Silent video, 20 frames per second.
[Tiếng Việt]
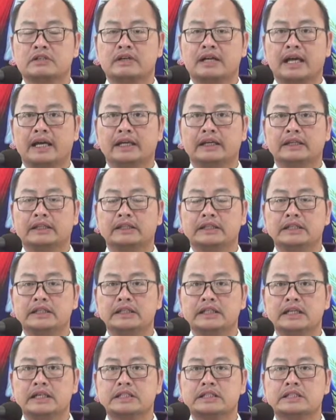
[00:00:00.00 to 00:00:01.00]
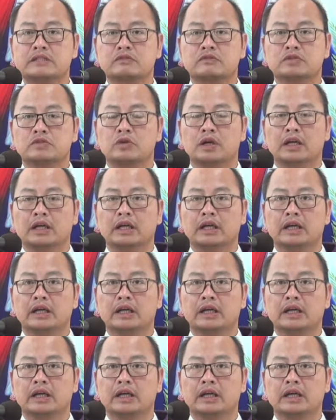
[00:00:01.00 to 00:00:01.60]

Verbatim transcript: ngày thứ nhất trong tuần